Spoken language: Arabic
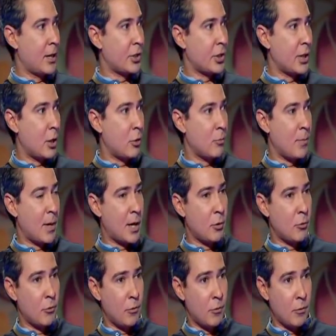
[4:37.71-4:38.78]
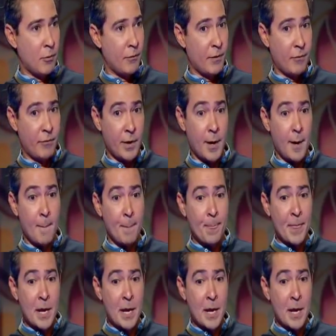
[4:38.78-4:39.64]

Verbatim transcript: علشان ياخد مكانه في الفرقه